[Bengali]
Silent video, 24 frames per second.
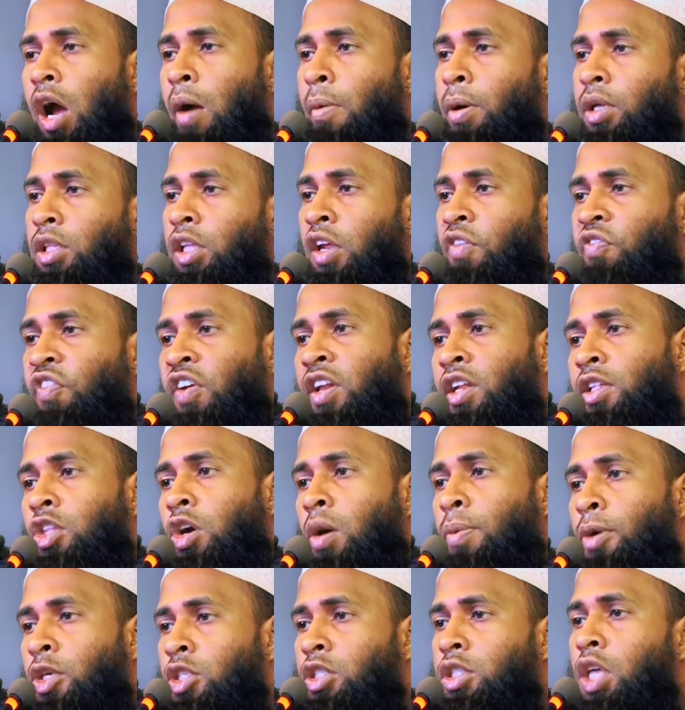আমাদের ফেনীতে
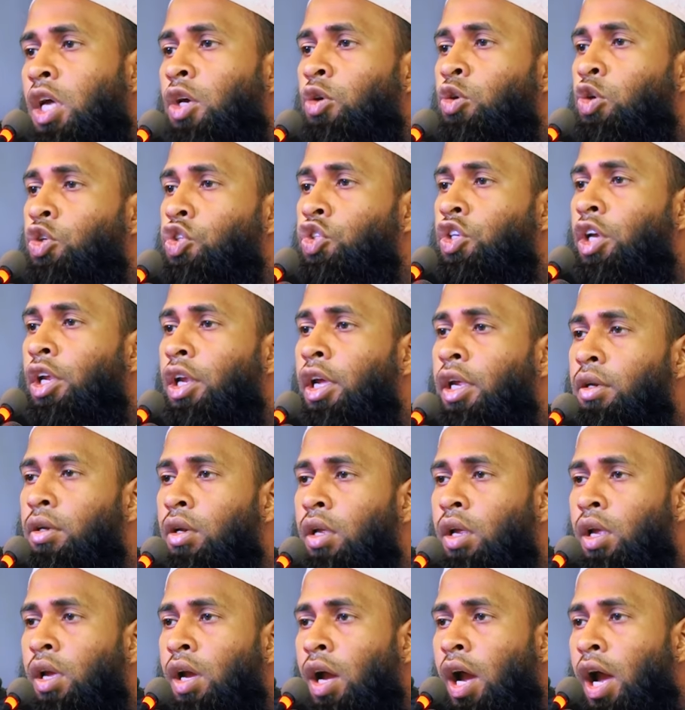অবস্থান করছিলেন
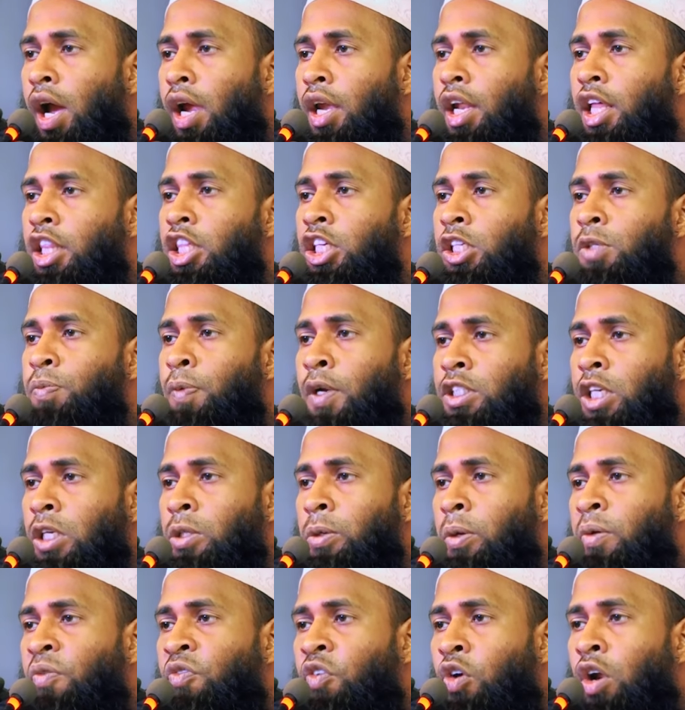আহলাদিস
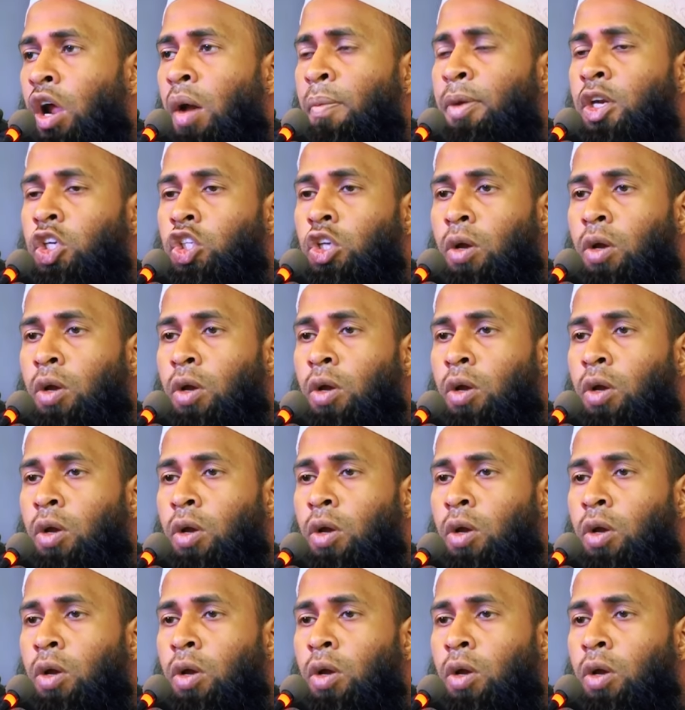পেশাজীবী ফোরামের